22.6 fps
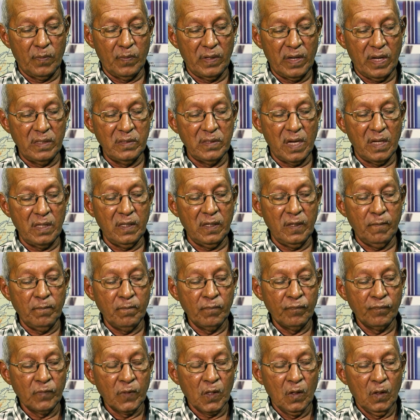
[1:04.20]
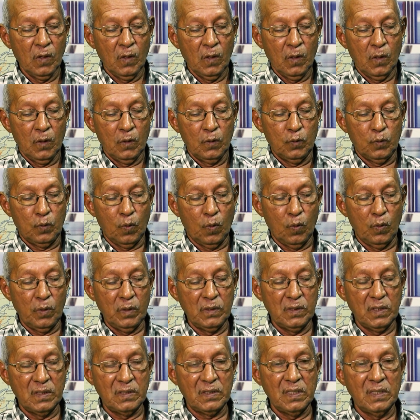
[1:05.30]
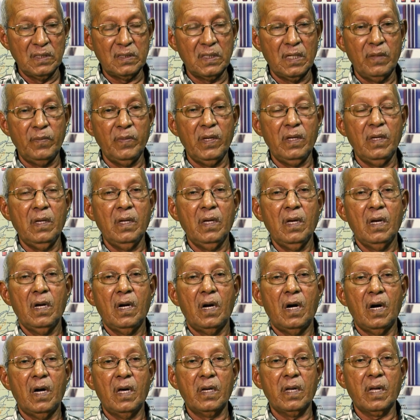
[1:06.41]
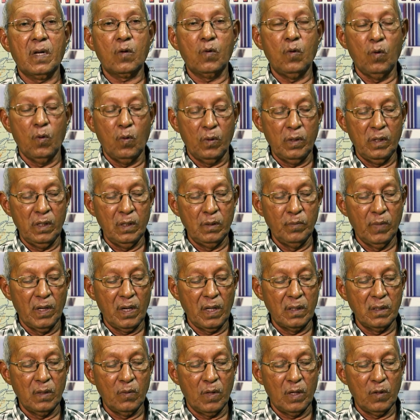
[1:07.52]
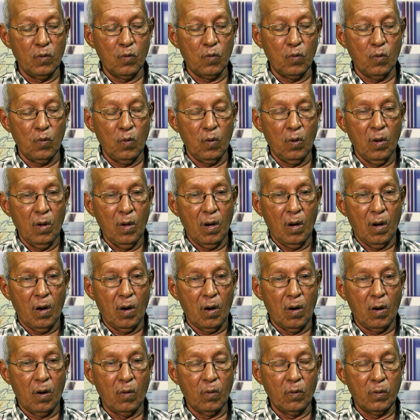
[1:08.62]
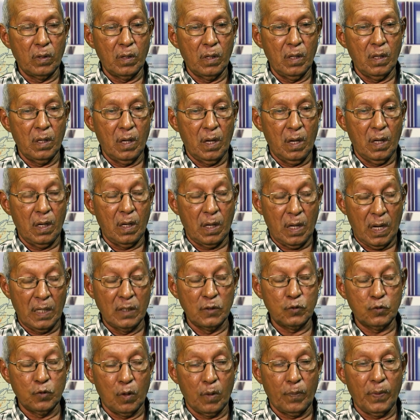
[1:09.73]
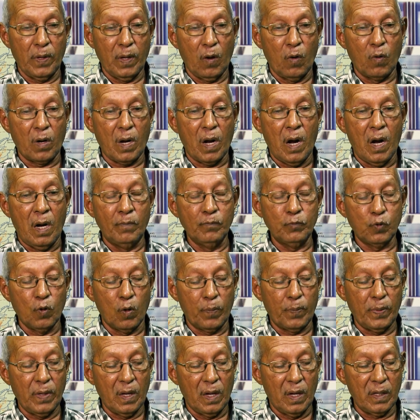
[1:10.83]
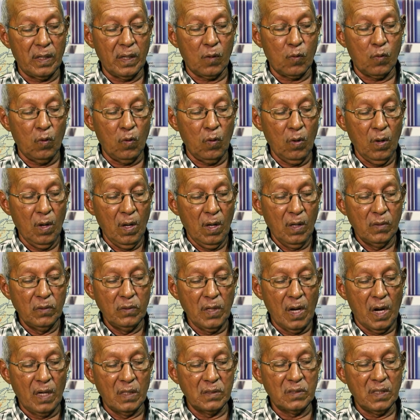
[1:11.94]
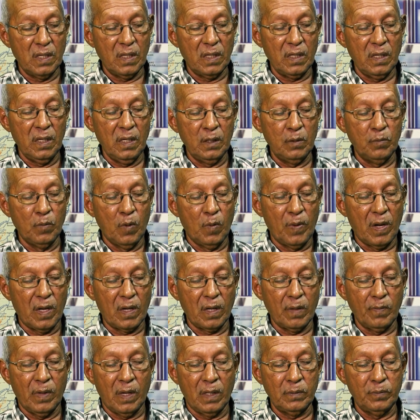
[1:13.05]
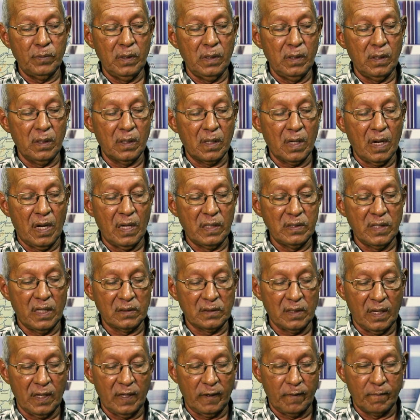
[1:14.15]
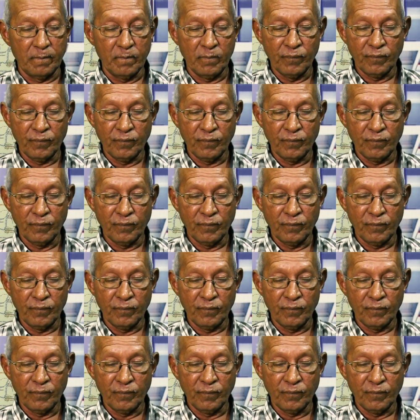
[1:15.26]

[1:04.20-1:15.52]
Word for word: मनाई जाएगी तो इसी सिलसिले में हर एक को ईद मनाने वालों को और ख़ास तौर पे और आम तौर पे हर एक को यहाँ से ईद मुबारकबाद भी कहा जाता है